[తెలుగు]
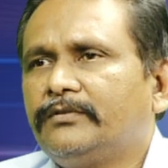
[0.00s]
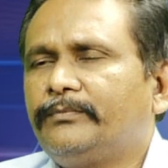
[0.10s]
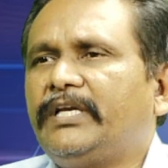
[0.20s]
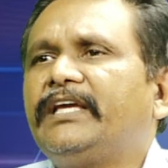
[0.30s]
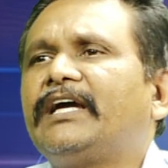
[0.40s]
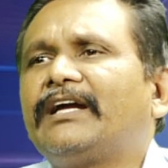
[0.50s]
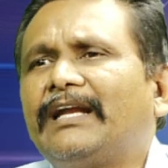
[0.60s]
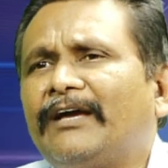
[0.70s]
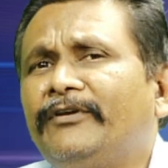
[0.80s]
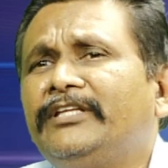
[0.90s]
మరి ఇంకా అక్కడ
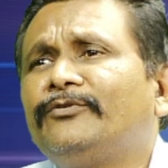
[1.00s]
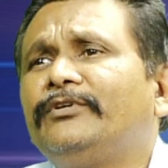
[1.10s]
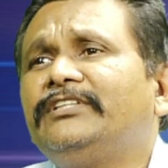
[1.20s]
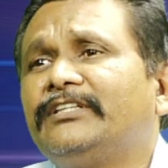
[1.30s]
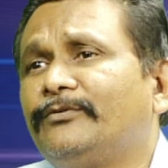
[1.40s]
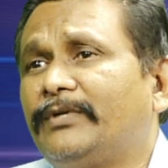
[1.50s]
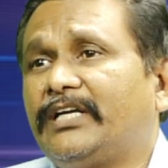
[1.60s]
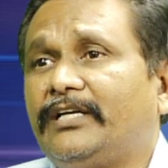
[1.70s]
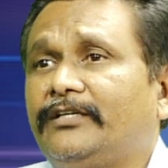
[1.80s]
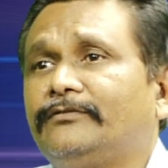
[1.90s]
అవినీతి గురించి ఎందుకు
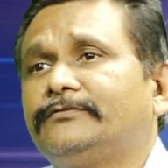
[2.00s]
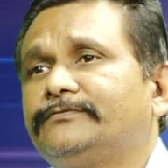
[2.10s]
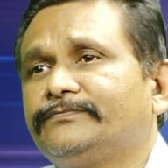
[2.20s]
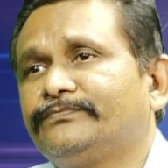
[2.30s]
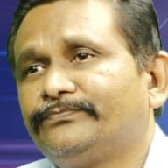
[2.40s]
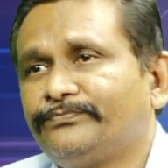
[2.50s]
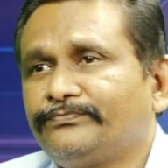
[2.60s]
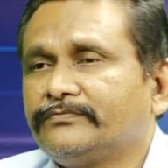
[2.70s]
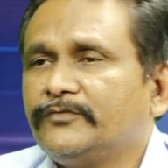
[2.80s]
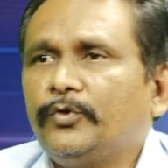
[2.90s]
మాట్లాడు
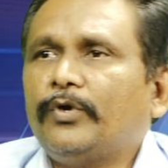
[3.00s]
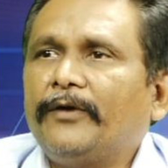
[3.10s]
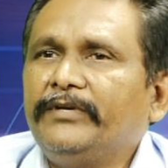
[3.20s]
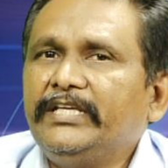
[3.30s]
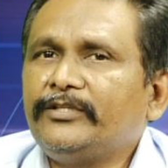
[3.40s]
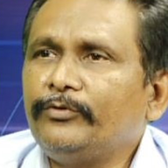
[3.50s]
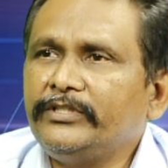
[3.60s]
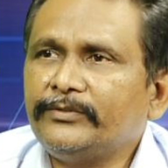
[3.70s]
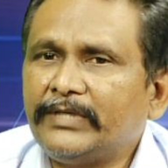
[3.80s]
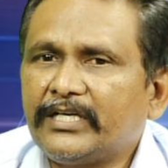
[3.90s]
అవినీతి
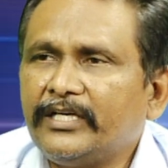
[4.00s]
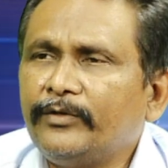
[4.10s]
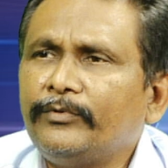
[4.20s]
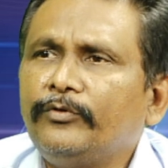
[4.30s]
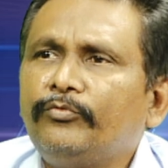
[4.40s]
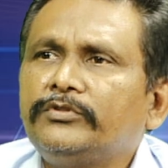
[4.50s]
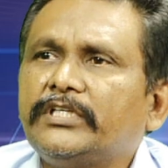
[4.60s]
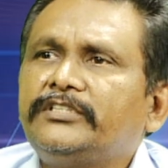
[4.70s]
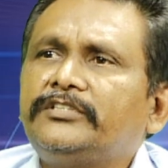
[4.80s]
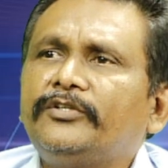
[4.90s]
గురించి మాట్లాడేటప్పుడు నువ్వు
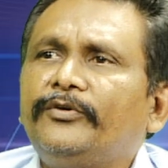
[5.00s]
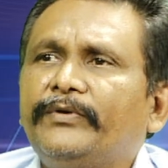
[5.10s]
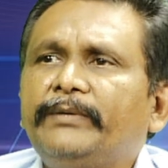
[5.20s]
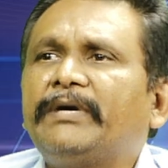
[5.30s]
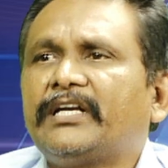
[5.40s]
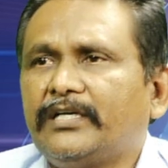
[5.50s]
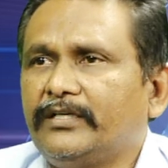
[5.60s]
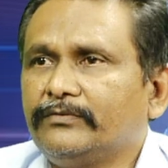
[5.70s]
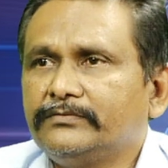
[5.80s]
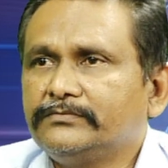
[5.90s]
సచ్చీరుడు అయి
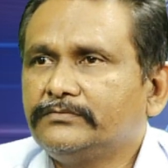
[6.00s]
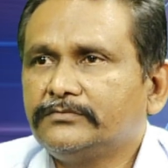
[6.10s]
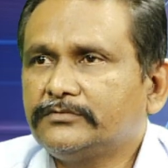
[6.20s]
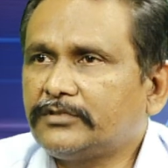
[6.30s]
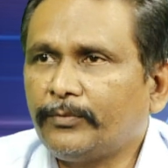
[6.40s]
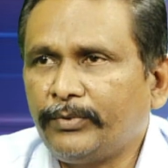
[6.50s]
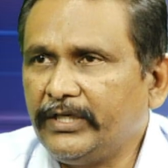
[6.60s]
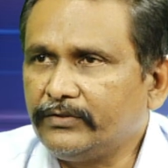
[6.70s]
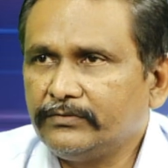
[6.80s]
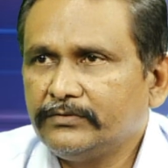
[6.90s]
మాట్లాడు
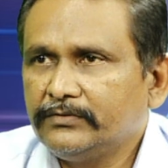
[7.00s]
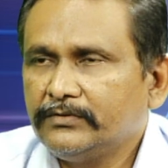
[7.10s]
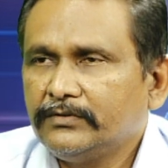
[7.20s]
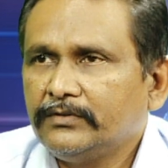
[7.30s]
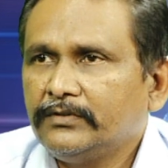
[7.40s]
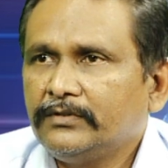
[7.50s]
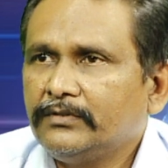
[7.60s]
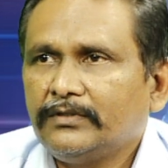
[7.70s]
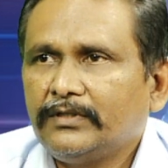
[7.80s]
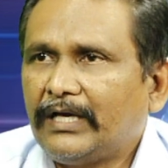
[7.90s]
తప్పులేదు
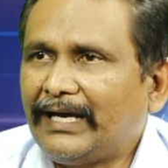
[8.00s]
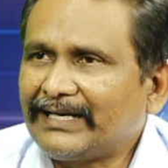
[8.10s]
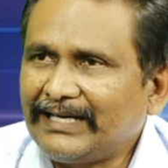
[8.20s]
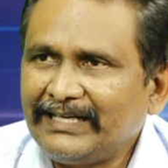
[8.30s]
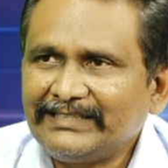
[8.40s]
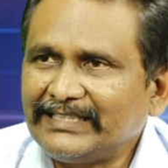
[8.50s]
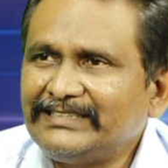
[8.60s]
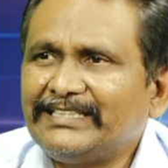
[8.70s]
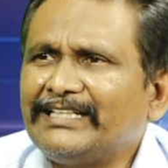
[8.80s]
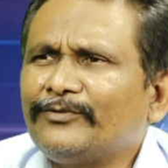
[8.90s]
అట్లాంటి
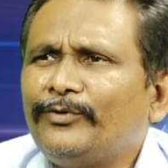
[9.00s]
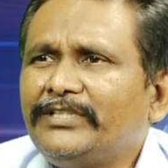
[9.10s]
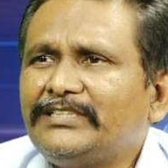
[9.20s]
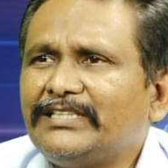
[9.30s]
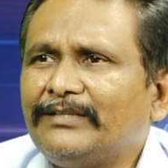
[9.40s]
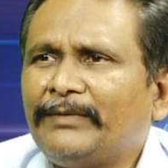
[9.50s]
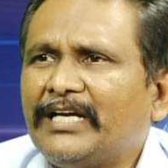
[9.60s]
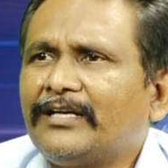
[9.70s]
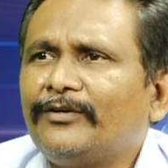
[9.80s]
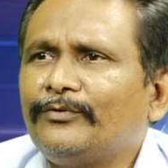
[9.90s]
సత్యలత గురించిన
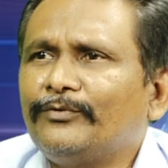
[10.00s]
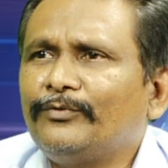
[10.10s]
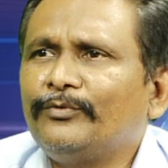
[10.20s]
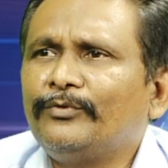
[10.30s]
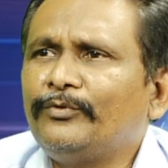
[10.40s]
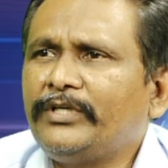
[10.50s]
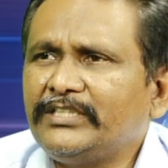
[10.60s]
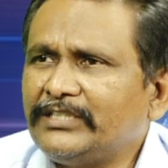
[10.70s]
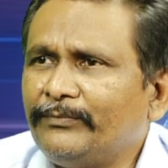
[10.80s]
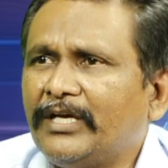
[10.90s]
మాటలు ఉట్టి
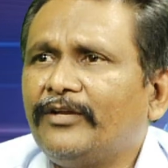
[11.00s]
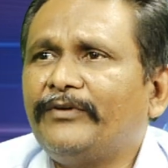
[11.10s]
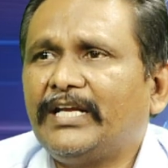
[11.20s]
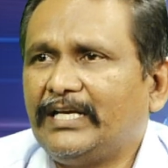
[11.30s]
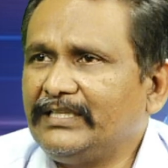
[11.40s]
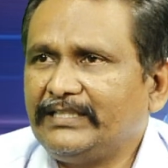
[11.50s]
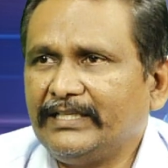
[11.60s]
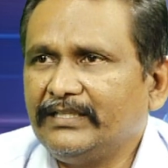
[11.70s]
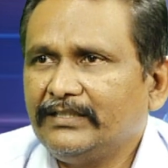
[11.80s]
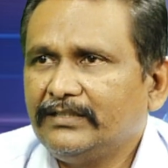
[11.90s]
సినిమాల్లో వినాలంతే
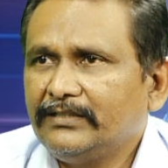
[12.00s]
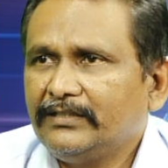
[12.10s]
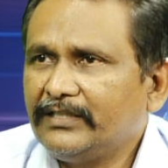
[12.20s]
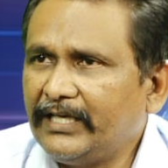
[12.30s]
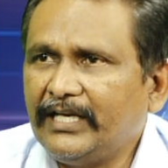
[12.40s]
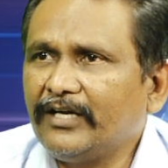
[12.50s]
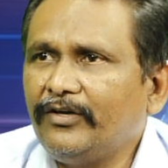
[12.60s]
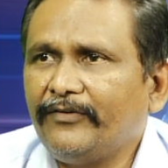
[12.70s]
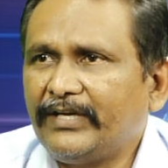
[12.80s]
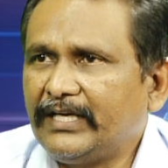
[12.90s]

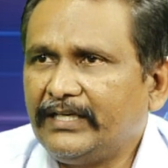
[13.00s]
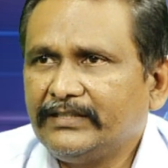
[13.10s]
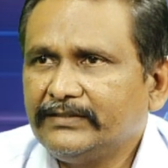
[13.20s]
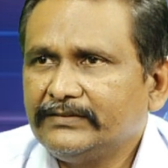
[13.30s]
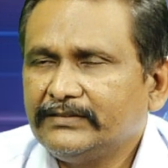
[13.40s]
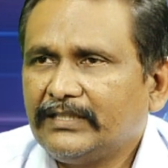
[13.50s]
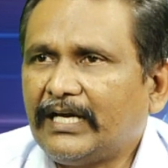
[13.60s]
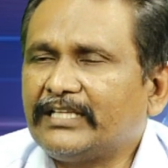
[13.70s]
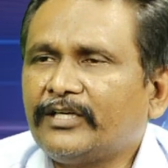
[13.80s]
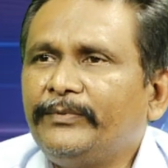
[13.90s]
డైలాగుల్లో వినాలి
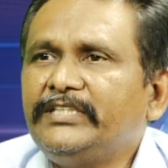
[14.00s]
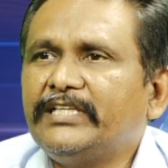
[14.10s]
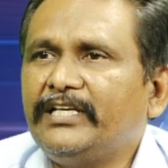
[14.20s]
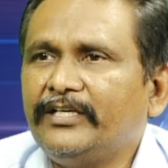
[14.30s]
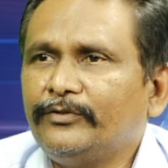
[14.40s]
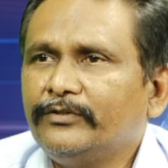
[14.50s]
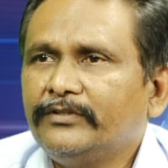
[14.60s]
అంతకు మించి ఏం లేదు